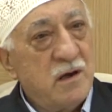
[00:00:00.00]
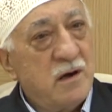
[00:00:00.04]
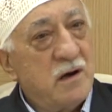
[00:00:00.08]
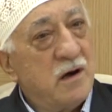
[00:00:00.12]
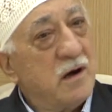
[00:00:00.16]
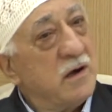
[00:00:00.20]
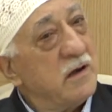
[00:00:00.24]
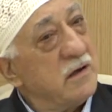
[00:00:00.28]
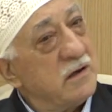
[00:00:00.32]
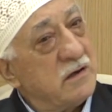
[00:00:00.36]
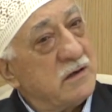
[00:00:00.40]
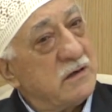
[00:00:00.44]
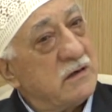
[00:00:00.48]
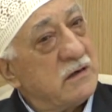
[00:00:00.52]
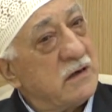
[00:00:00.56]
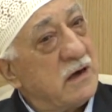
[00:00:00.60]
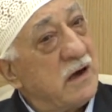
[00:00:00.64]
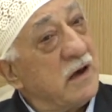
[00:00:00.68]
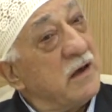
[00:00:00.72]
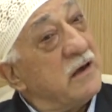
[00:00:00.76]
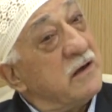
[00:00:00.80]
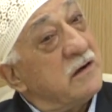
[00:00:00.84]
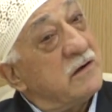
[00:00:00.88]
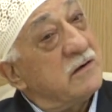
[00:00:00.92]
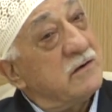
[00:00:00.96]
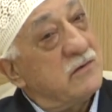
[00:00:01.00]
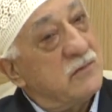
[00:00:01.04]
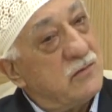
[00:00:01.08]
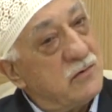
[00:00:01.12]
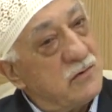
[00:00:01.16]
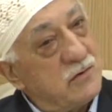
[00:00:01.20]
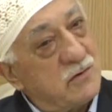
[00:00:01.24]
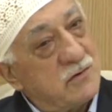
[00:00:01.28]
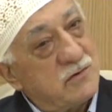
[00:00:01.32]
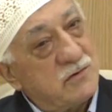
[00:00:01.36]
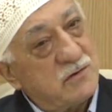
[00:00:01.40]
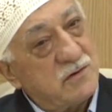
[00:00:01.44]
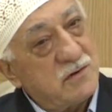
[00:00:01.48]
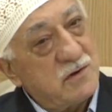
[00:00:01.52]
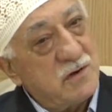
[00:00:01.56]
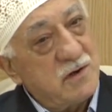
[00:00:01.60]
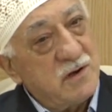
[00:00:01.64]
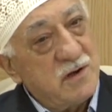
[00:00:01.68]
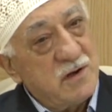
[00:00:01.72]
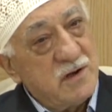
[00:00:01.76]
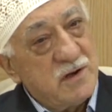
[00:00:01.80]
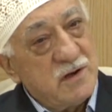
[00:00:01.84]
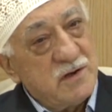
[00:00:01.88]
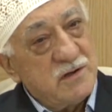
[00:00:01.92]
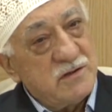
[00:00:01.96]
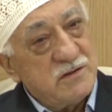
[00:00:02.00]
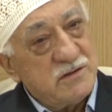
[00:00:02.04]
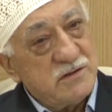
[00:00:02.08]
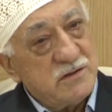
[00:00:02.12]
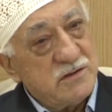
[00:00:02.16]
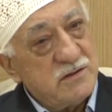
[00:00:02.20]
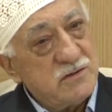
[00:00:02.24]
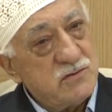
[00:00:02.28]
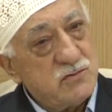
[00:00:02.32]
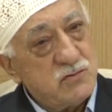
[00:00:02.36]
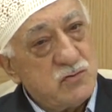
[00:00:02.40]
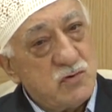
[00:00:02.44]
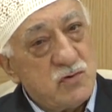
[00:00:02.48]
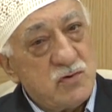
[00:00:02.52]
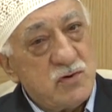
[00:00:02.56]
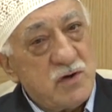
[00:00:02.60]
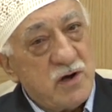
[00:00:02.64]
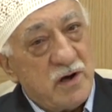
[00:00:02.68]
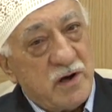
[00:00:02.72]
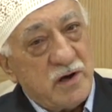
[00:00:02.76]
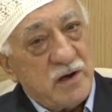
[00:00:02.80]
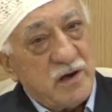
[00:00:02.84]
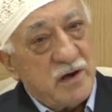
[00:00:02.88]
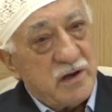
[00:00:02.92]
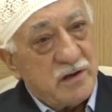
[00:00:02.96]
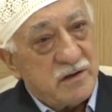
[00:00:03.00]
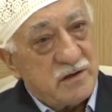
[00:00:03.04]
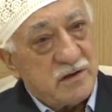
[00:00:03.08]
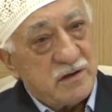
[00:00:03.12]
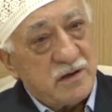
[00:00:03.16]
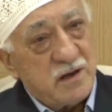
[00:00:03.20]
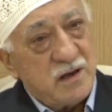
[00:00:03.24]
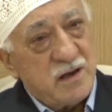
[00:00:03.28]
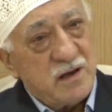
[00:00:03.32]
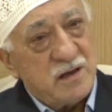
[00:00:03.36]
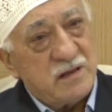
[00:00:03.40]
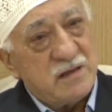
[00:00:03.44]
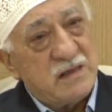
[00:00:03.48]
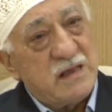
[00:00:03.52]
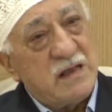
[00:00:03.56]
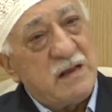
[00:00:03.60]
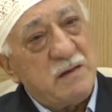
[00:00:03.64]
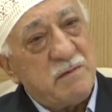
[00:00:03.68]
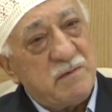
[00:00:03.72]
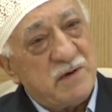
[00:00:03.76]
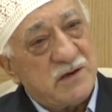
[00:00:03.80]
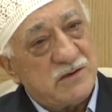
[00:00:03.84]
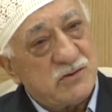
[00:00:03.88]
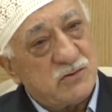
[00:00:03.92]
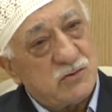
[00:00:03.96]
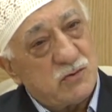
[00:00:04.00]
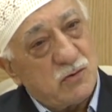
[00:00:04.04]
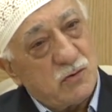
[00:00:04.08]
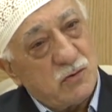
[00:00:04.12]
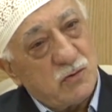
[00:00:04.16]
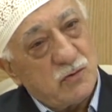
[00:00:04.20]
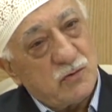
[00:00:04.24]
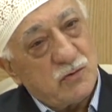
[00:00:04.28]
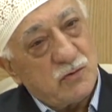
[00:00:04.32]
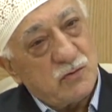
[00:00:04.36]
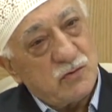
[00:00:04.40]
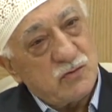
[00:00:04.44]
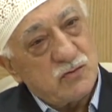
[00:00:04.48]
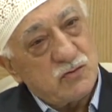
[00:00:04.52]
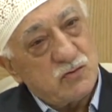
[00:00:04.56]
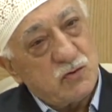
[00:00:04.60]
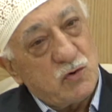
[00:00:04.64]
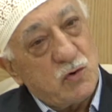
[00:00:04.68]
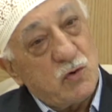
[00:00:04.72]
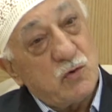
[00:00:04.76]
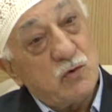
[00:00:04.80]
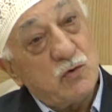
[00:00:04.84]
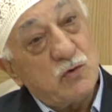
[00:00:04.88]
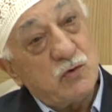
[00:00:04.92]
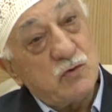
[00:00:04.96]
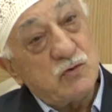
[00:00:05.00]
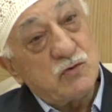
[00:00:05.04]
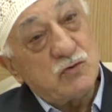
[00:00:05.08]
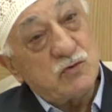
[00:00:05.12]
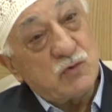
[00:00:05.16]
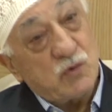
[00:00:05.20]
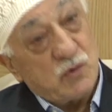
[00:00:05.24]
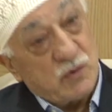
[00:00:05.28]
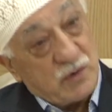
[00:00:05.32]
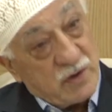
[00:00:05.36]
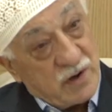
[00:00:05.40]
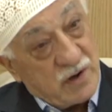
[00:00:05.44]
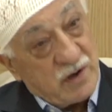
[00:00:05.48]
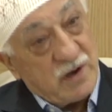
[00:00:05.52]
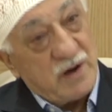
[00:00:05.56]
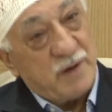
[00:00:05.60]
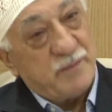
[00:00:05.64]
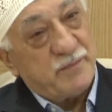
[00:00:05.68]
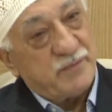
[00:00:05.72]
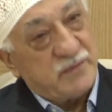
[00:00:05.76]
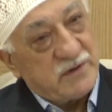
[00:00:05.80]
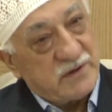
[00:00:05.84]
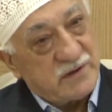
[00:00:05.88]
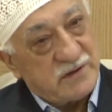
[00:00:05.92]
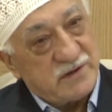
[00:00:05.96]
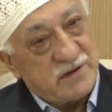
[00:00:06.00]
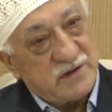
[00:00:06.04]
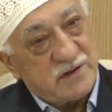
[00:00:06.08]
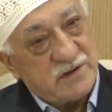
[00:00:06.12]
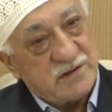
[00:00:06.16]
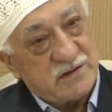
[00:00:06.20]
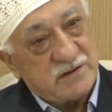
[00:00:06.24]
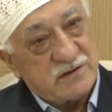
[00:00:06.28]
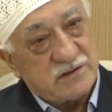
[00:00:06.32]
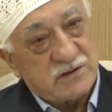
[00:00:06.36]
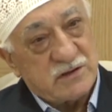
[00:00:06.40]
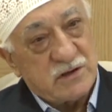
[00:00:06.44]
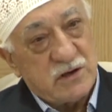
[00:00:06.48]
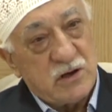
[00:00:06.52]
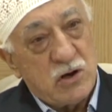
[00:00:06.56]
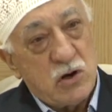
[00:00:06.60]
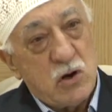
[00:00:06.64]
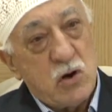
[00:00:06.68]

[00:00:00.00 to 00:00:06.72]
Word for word: Hayır, hayır diyor. Siz dünya hayatına dilbeste oldunuz, gönlünüzü ona kaptırdınız.